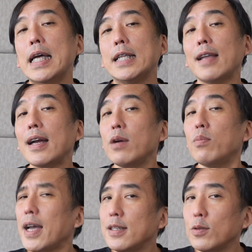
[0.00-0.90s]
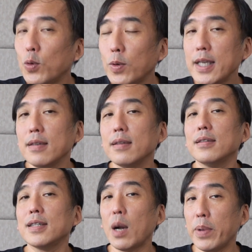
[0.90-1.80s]
当然我们还是鼓励
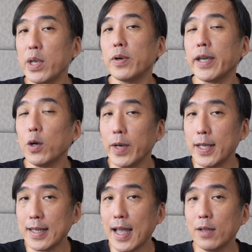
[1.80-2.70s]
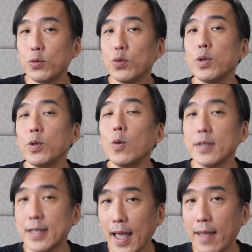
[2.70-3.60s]
小朋友可以回家去用
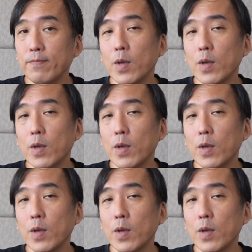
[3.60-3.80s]
餐，